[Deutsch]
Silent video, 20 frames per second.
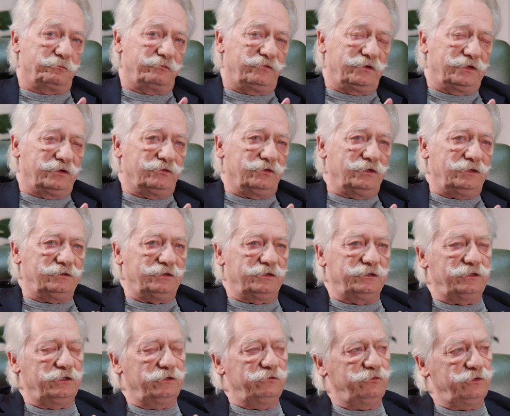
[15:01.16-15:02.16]
wie gesagt,
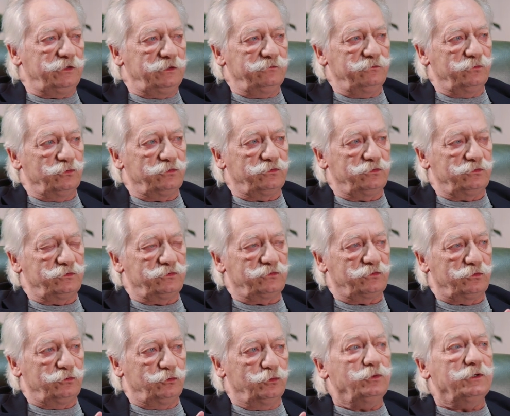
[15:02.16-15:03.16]
in den Fällen, wo es
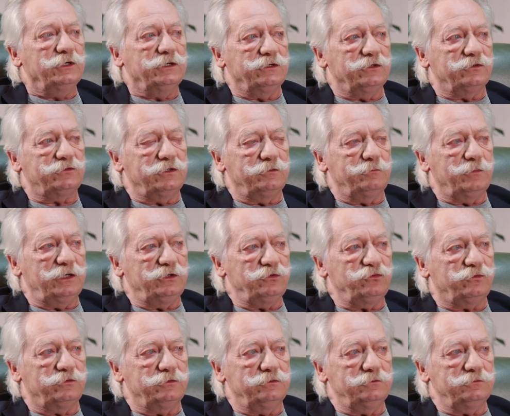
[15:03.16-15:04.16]
uns gelungen ist, den
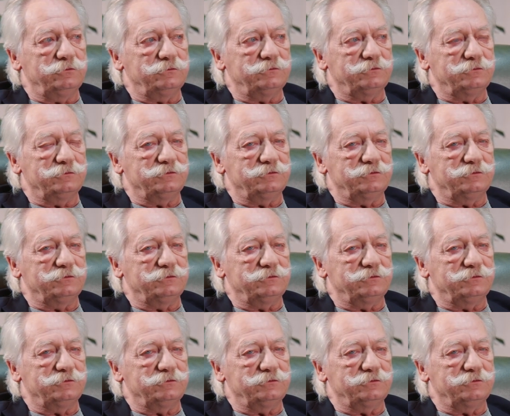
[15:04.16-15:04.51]
Menschen